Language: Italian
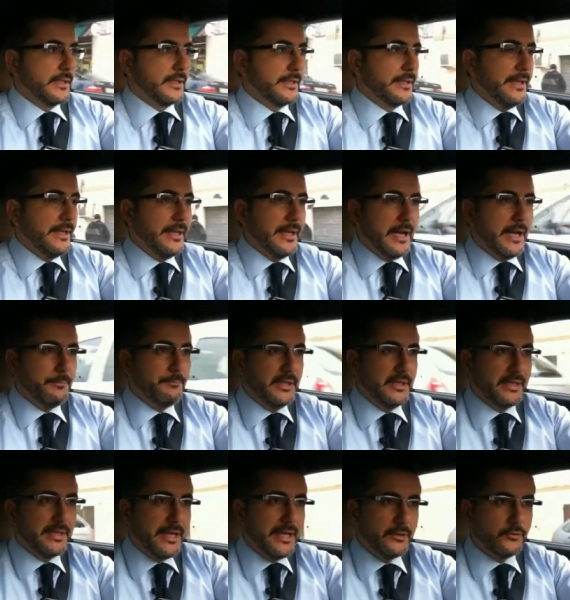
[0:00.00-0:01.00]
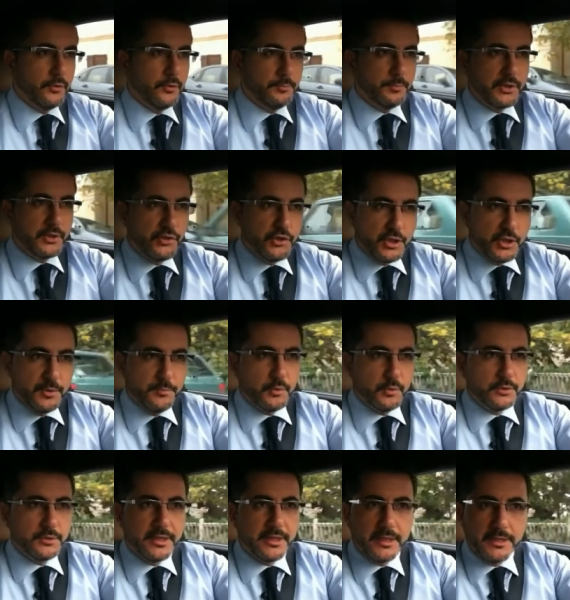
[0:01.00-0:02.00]
che applicando il
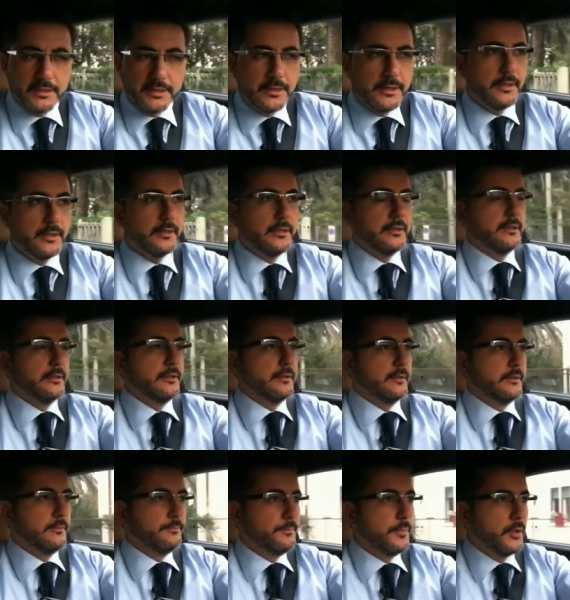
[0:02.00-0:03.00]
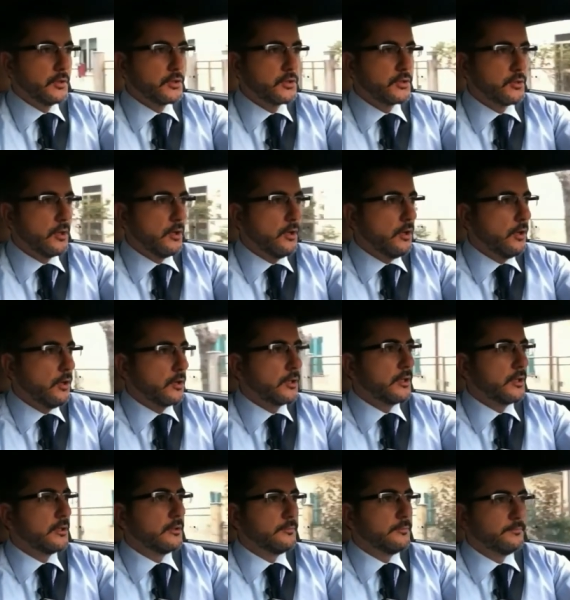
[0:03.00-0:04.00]
principio del eh, post hoc
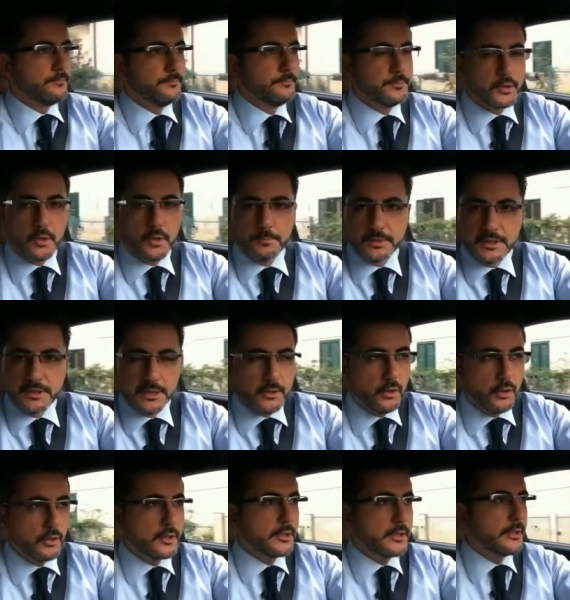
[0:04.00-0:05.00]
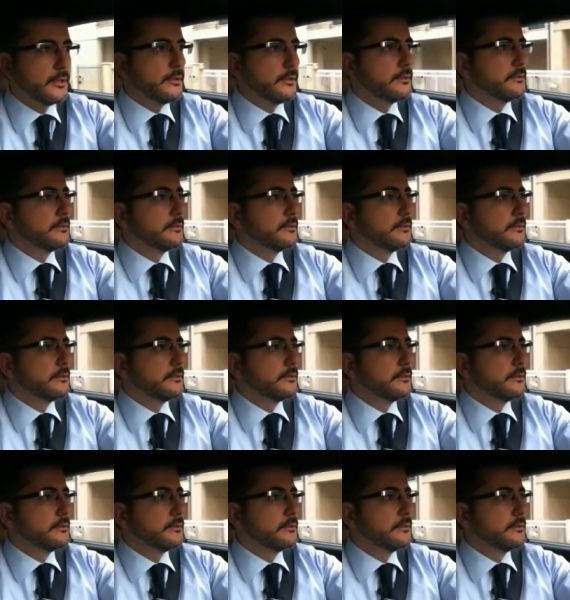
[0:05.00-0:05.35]
propter hoc